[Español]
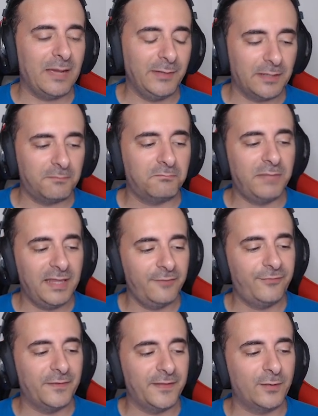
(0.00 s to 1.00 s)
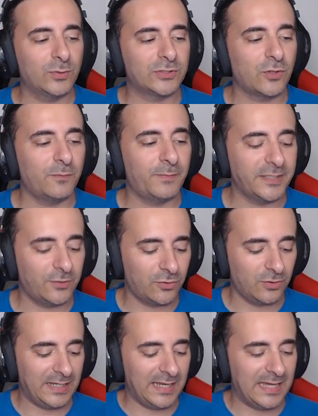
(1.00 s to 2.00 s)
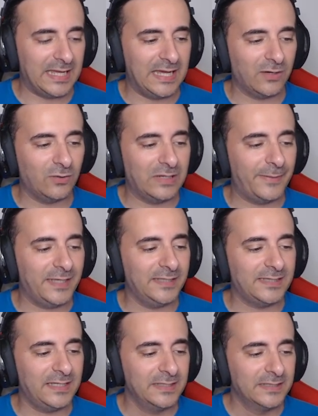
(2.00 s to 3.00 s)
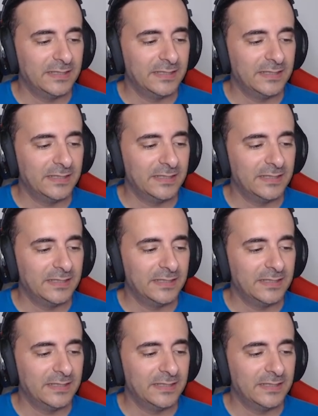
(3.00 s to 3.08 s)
Ah, mira, va a defender nuestro compañero con la, con la pequita,